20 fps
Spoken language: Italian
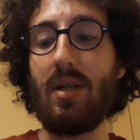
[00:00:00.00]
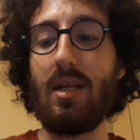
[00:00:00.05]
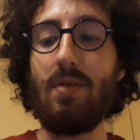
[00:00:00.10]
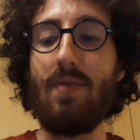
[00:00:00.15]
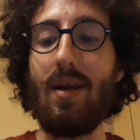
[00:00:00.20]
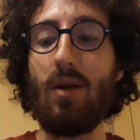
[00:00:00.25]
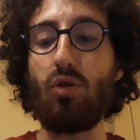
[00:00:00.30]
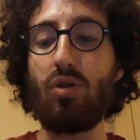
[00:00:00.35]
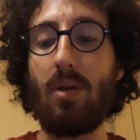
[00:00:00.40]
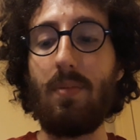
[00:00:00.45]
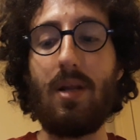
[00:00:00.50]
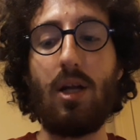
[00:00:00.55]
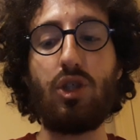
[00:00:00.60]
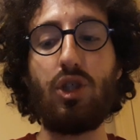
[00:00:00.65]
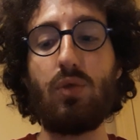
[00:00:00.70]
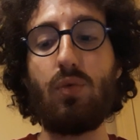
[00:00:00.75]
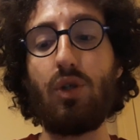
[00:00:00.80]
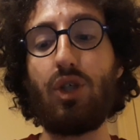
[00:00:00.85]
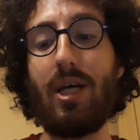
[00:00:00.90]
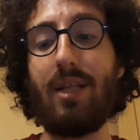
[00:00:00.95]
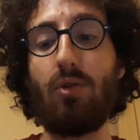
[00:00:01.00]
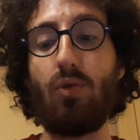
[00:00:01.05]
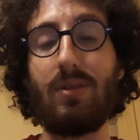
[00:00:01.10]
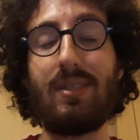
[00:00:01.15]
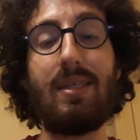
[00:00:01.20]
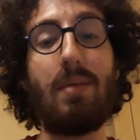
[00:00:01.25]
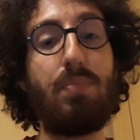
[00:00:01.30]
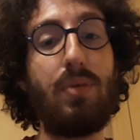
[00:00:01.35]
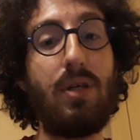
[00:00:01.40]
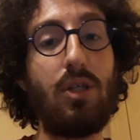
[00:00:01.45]
Livello 3500,
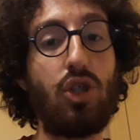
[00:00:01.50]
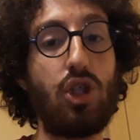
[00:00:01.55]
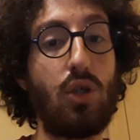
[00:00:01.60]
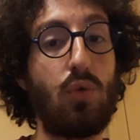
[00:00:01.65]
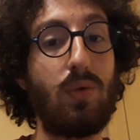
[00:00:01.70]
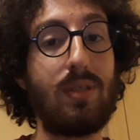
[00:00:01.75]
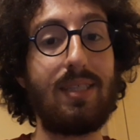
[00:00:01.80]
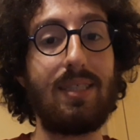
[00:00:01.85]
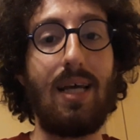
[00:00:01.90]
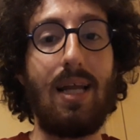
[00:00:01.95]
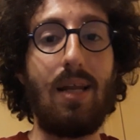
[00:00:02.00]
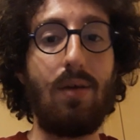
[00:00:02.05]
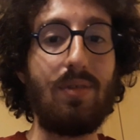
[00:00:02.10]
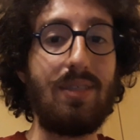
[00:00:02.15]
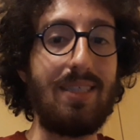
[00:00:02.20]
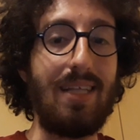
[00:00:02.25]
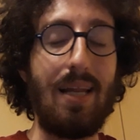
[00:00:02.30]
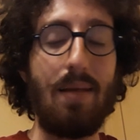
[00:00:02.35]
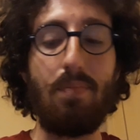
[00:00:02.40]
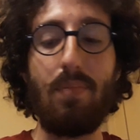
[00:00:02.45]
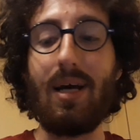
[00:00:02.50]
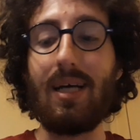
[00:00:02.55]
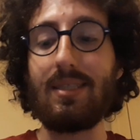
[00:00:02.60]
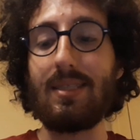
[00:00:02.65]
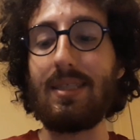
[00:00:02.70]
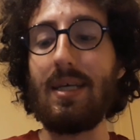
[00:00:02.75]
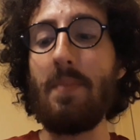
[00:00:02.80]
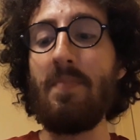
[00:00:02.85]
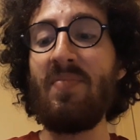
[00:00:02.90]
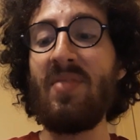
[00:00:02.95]
SP 5 stelle, quindi delle
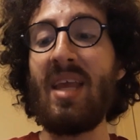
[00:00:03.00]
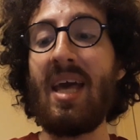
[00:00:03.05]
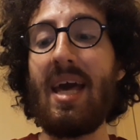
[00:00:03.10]
bestie.